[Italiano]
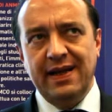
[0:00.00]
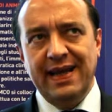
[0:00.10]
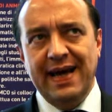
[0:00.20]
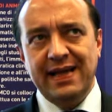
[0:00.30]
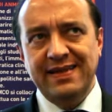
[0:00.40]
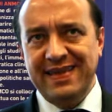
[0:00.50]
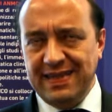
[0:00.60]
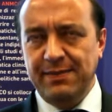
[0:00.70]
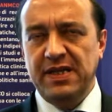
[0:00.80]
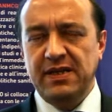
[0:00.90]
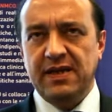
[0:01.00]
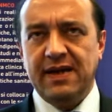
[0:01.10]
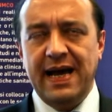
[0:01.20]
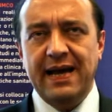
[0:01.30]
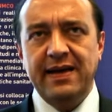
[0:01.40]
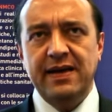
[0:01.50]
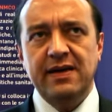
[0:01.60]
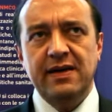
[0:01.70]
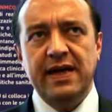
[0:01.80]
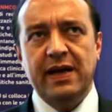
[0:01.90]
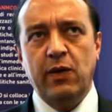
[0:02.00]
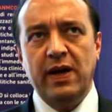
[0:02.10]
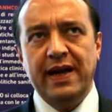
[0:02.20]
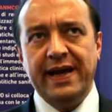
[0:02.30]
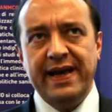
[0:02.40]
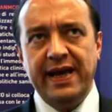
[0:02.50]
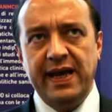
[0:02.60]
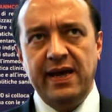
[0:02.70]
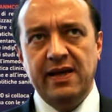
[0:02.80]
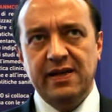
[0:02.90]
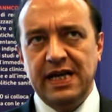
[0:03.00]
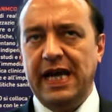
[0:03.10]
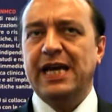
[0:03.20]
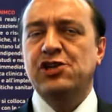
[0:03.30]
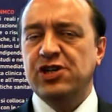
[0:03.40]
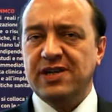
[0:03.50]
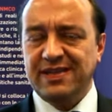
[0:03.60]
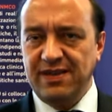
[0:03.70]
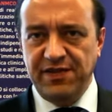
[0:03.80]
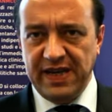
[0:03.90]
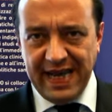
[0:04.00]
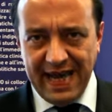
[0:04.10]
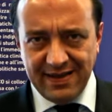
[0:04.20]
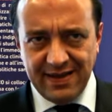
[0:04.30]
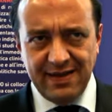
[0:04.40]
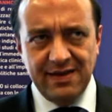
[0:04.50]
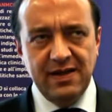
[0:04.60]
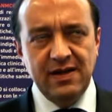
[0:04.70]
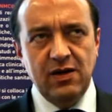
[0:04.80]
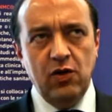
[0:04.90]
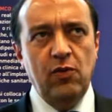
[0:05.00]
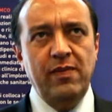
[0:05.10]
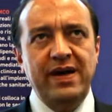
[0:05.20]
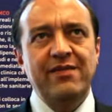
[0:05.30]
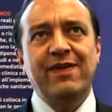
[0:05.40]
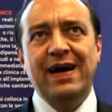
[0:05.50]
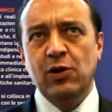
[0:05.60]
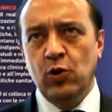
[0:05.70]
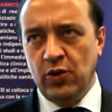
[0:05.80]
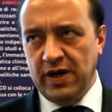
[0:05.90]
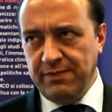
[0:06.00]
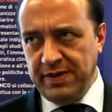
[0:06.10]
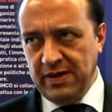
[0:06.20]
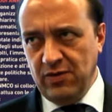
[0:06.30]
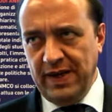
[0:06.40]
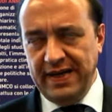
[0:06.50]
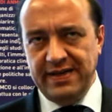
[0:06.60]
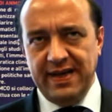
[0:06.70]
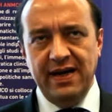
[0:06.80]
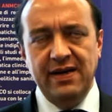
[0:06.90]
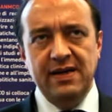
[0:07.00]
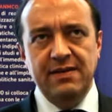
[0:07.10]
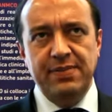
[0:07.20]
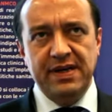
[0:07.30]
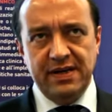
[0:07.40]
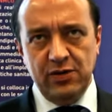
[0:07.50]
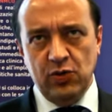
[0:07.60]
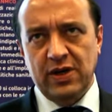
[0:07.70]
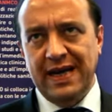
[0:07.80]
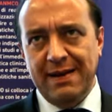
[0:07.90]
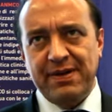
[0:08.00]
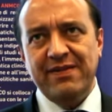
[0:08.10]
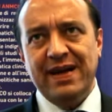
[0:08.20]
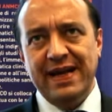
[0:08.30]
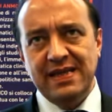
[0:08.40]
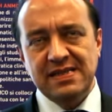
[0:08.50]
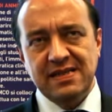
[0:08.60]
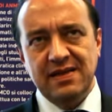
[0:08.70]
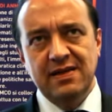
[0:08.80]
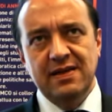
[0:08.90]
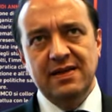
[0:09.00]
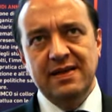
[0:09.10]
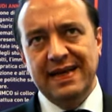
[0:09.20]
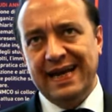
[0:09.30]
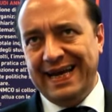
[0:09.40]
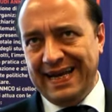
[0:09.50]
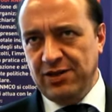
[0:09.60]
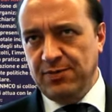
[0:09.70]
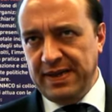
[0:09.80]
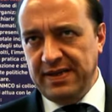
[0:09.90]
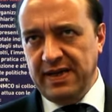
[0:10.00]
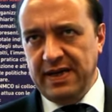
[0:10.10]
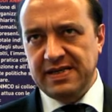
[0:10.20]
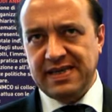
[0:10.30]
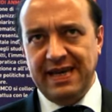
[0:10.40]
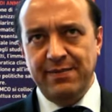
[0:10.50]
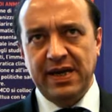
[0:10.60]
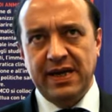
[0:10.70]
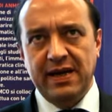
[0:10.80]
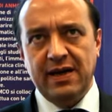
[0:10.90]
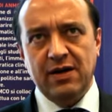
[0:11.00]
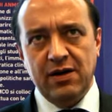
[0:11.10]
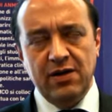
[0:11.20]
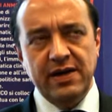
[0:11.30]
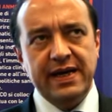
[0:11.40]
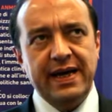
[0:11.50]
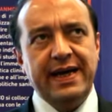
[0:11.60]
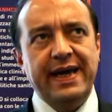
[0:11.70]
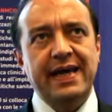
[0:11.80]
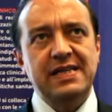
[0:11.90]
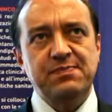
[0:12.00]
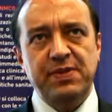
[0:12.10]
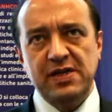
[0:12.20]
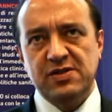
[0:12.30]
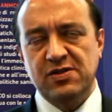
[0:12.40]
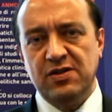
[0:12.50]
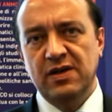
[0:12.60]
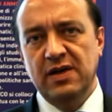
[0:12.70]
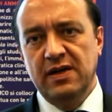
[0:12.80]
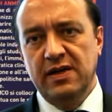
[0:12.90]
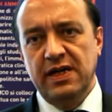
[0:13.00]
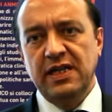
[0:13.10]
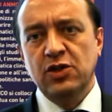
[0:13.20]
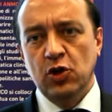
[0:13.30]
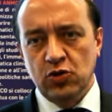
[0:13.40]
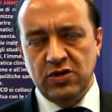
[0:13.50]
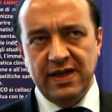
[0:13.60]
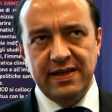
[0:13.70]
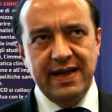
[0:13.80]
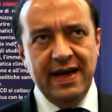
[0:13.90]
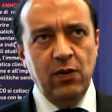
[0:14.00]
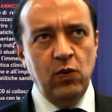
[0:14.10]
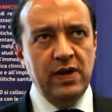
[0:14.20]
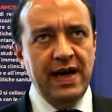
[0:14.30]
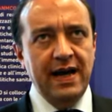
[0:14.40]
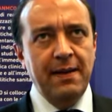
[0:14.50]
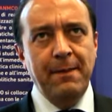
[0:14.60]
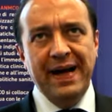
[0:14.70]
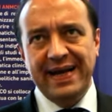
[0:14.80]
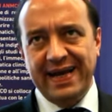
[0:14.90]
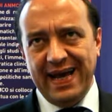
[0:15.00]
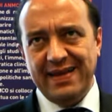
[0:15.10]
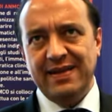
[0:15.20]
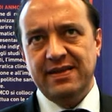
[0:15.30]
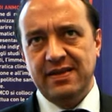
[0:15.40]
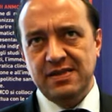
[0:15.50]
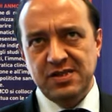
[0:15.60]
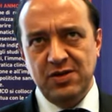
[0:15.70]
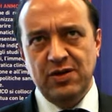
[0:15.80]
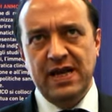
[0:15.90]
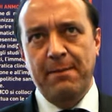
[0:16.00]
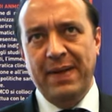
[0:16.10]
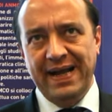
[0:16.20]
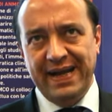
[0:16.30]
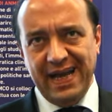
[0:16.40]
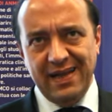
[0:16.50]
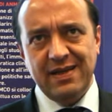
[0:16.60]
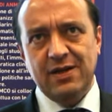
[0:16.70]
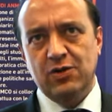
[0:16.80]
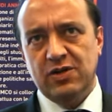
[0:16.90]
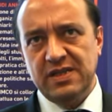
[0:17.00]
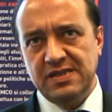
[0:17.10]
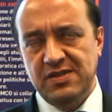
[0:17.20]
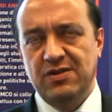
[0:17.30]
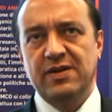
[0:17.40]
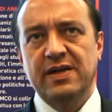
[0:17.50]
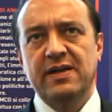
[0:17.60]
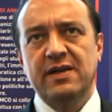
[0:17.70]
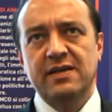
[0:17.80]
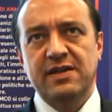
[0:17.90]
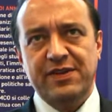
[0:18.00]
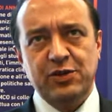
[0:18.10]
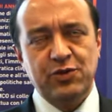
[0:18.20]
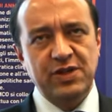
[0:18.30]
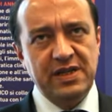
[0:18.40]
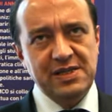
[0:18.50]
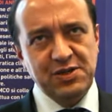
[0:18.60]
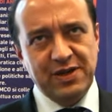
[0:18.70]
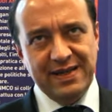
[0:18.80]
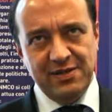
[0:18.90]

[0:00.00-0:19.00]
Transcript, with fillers: la dieta mediterranea è quella che eh, è certificata come valore per l'umanità per ridurre la prevalenza della cardiopatia ischemica cronica che è spesso indotta da una mancata attenzione e mancata correzione dei fattori di rischio